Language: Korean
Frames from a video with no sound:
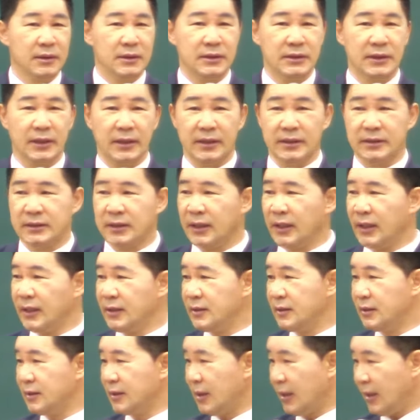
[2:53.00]

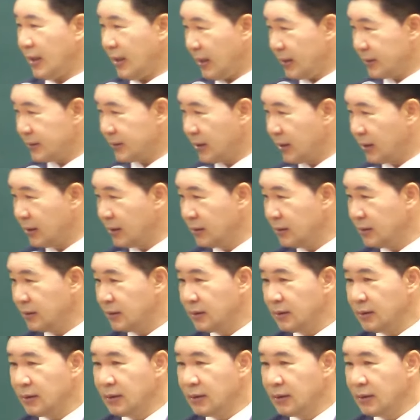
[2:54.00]
세상에서 가장